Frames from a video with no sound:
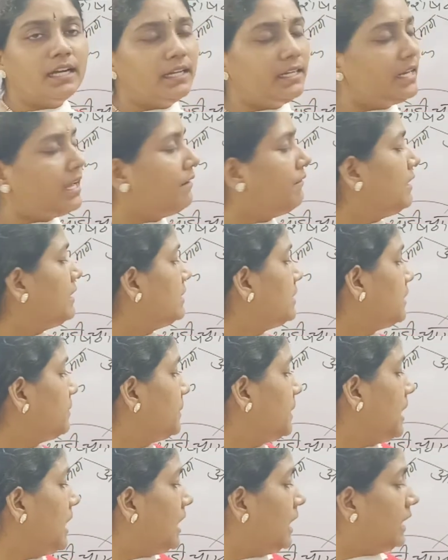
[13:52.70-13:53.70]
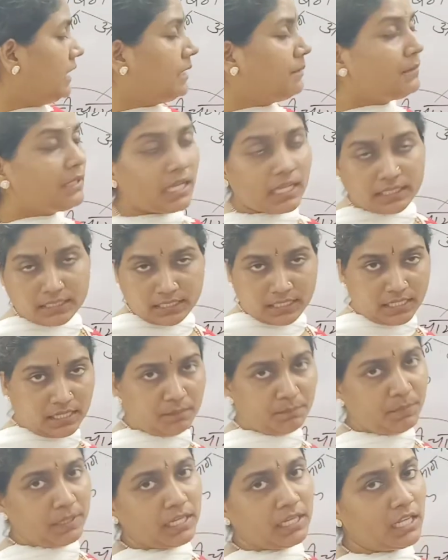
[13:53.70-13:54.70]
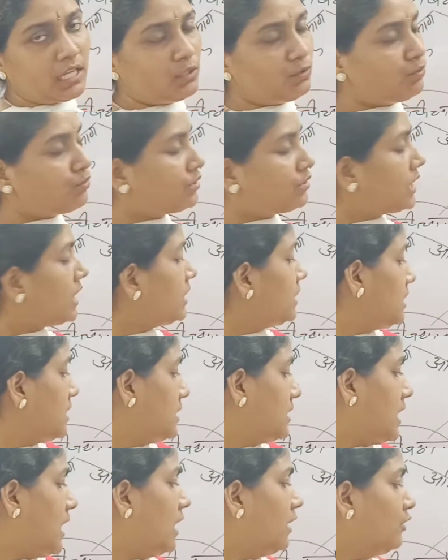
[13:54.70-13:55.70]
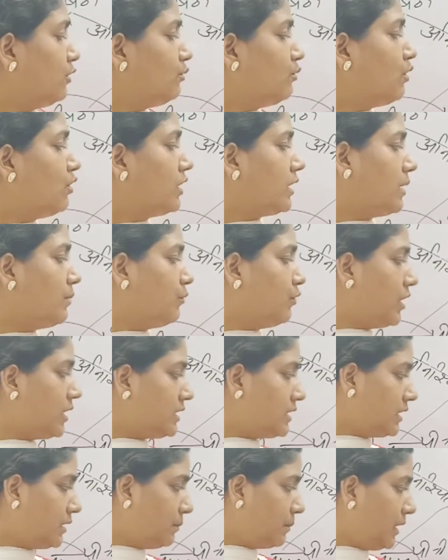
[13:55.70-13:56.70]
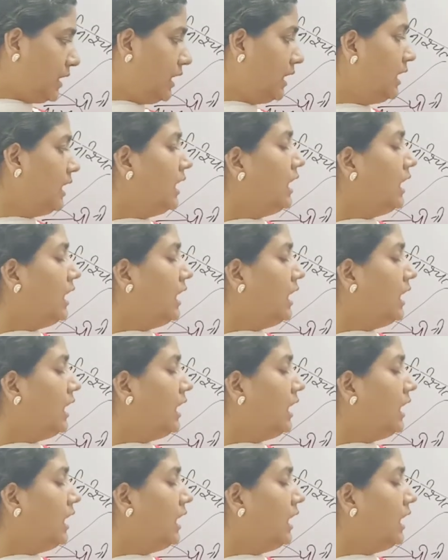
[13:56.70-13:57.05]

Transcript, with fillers: गणनावाचक में अगर हम कहते हैं पहला दूसरा तीसरा तो वो क्रमवाचक में